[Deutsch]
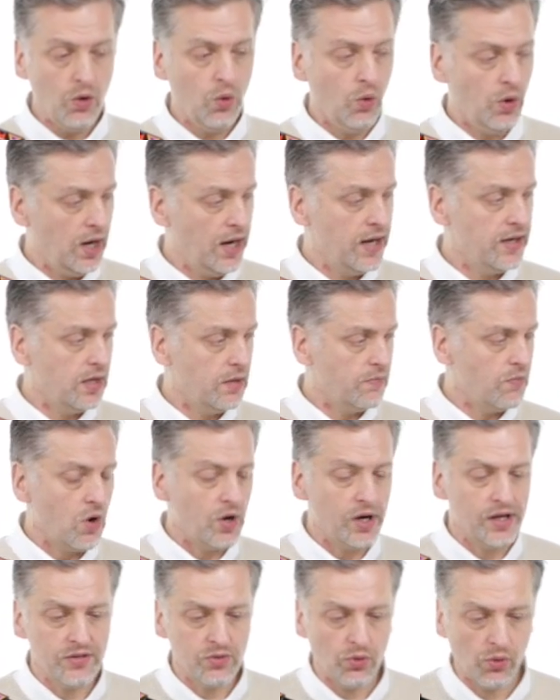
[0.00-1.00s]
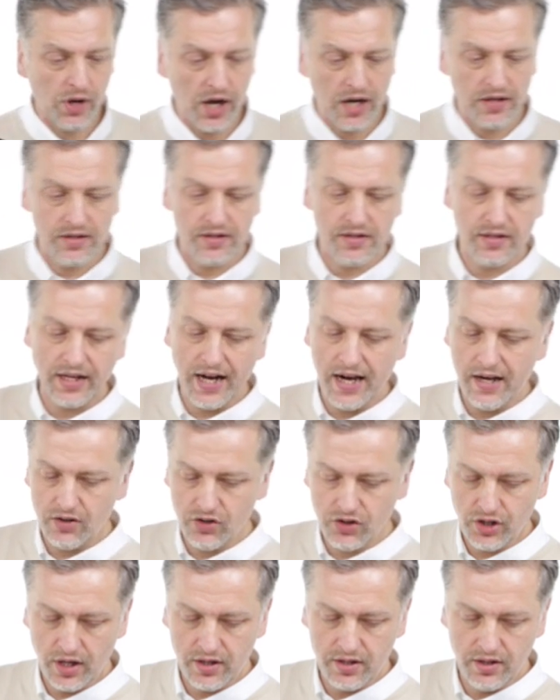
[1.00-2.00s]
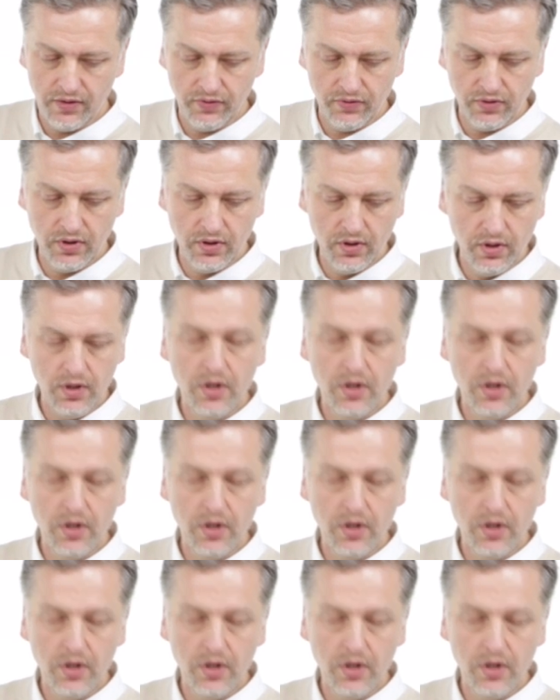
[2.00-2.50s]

oder halt eben auch als sogenanntes Geigenstativ.